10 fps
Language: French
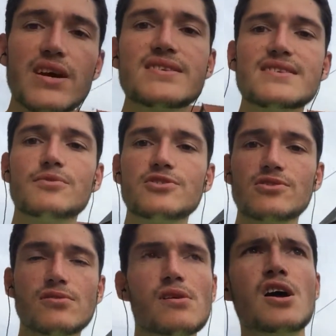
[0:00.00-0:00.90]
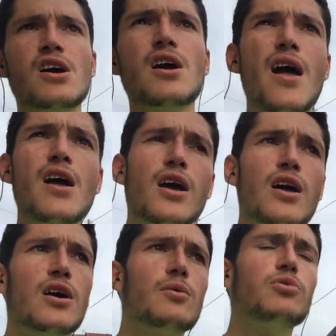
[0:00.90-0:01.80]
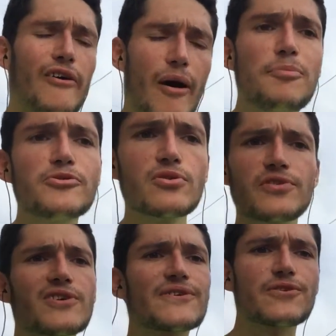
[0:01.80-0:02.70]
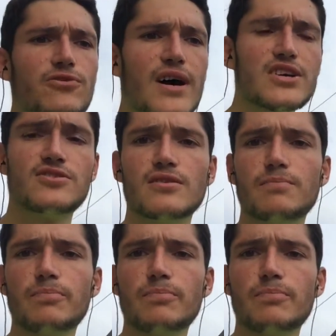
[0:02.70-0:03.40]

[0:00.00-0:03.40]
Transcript: gérer ses émotions, pour avoir plus confiance en soi. Je donne